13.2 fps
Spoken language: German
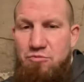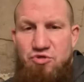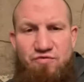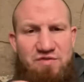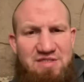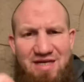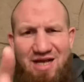Ich
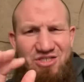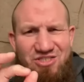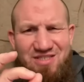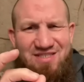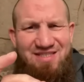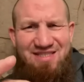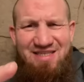wusste gar nicht,
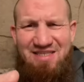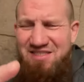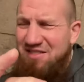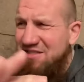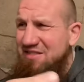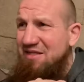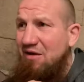dass
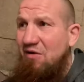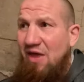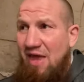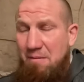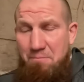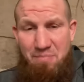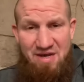dieses
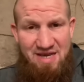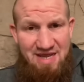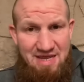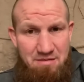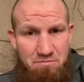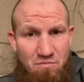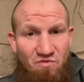
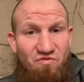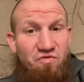Emblem